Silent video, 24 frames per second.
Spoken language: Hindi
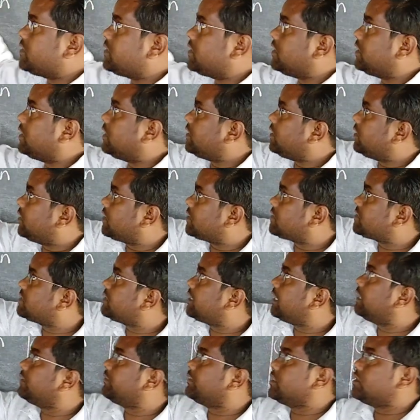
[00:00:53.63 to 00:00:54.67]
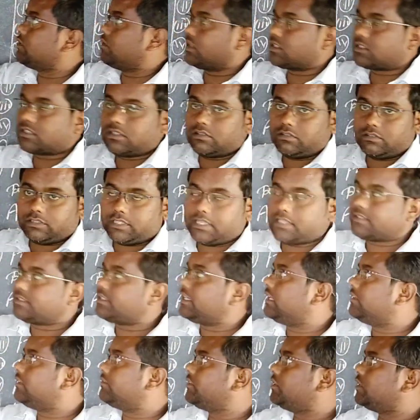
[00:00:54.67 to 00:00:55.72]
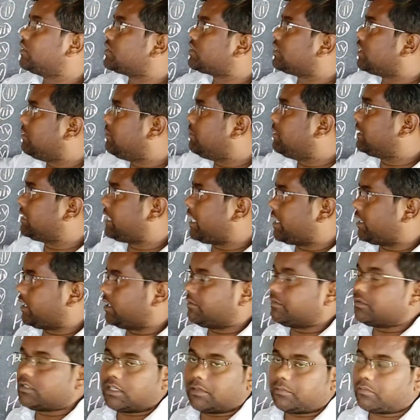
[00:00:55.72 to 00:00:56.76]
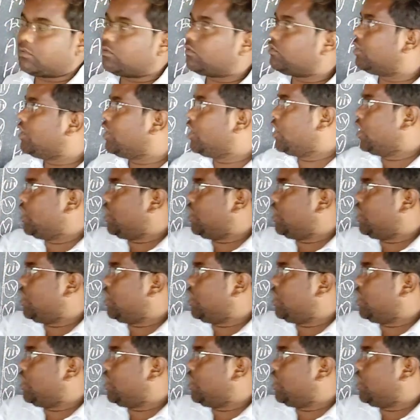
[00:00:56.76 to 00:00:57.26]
लीजिए यह सेल्फ इंट्रोडक्शन होता है सेल्फ इंट्रोडक्शन हम बताएंगे अभी आपको